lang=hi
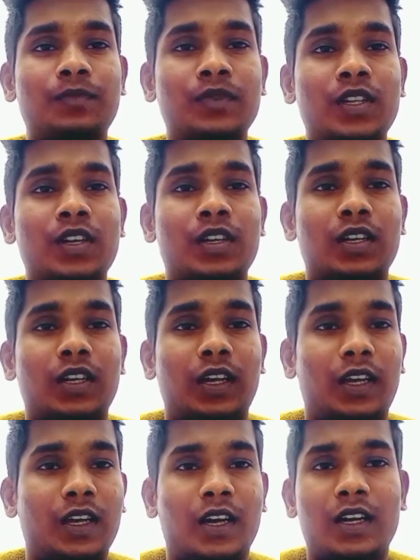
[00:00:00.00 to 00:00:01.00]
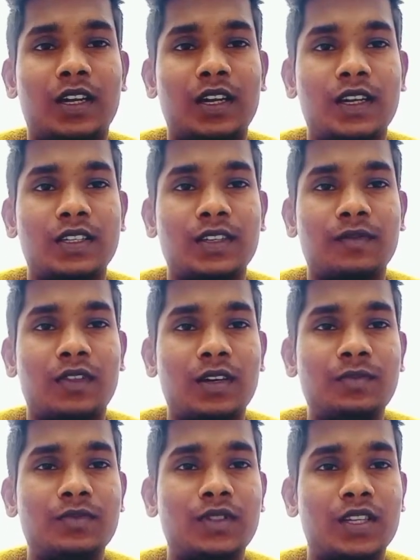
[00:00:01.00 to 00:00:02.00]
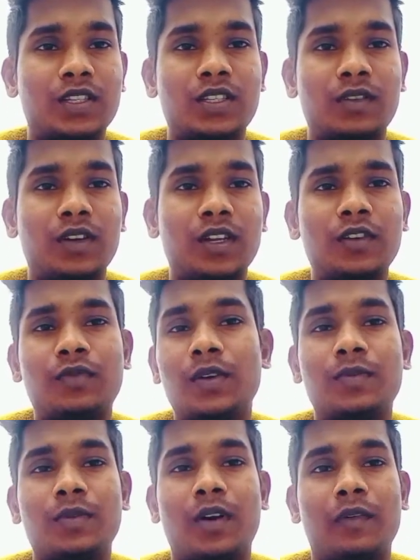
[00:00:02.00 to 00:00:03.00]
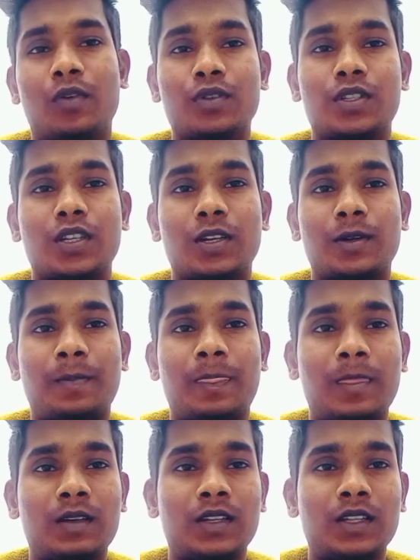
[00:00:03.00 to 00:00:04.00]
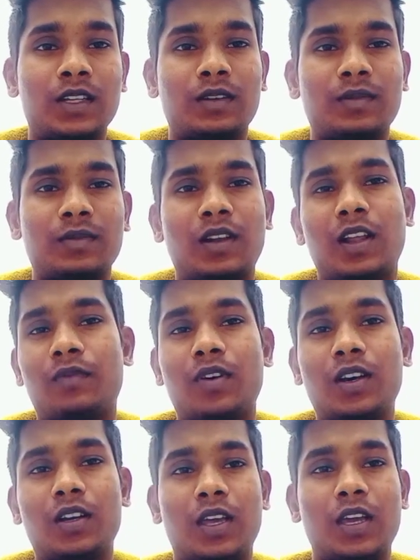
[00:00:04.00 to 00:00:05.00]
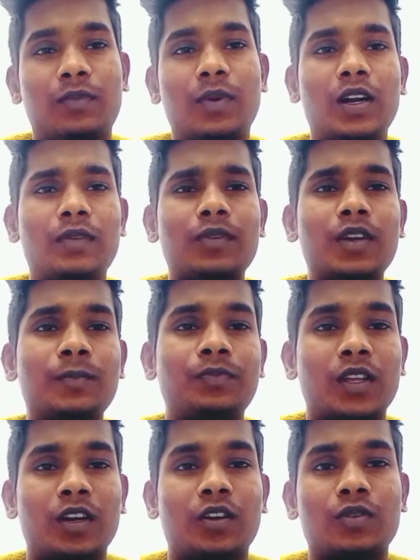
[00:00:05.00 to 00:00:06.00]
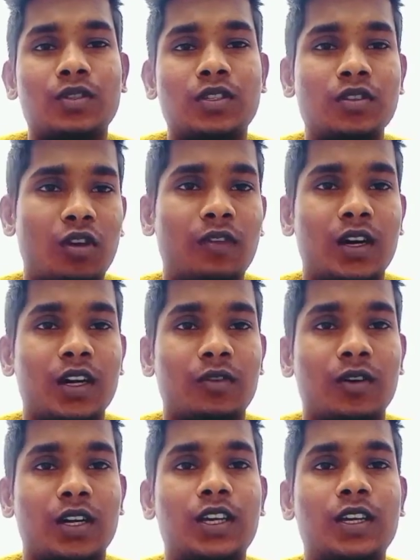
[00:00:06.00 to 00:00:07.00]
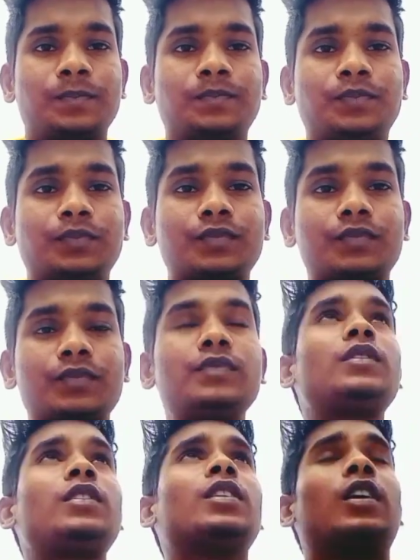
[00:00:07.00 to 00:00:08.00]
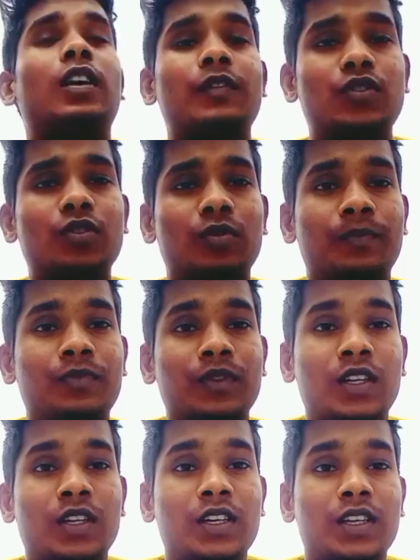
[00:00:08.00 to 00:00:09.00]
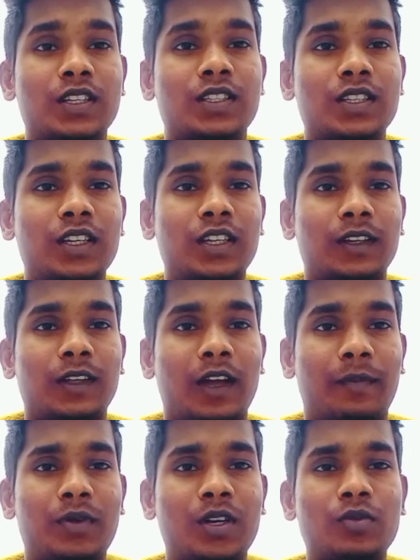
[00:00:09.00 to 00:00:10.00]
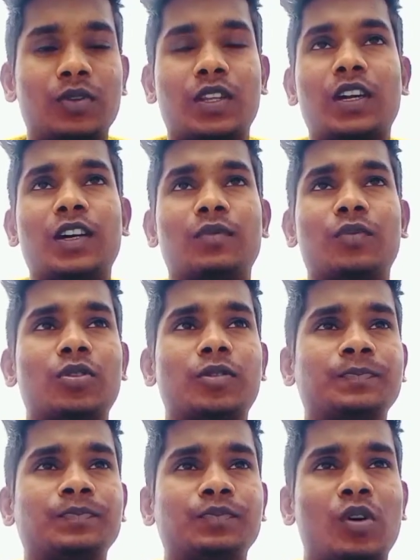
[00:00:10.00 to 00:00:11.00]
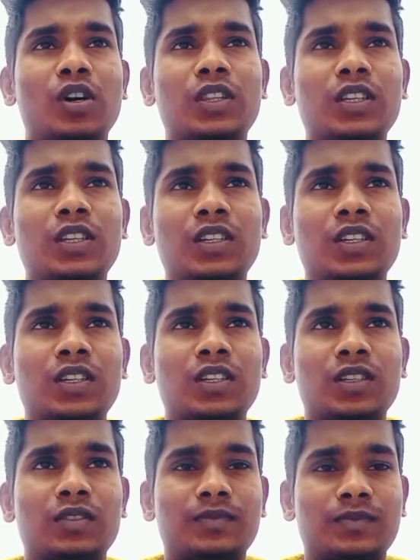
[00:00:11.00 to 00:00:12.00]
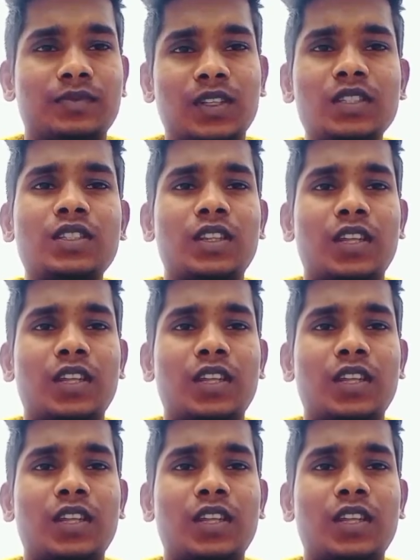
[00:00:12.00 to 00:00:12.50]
एक घंटे का एग्ज़ाम था सिक्सटी मिनट फिफ्टी फाइव क्वेश्चन लगभग एक मिनट पे एक क्वेश्चन सॉल्व करना होगा ठीक है अब जो रीजनिंग एप्टीट्यूड था ना वो बहुत ही इजी mm, था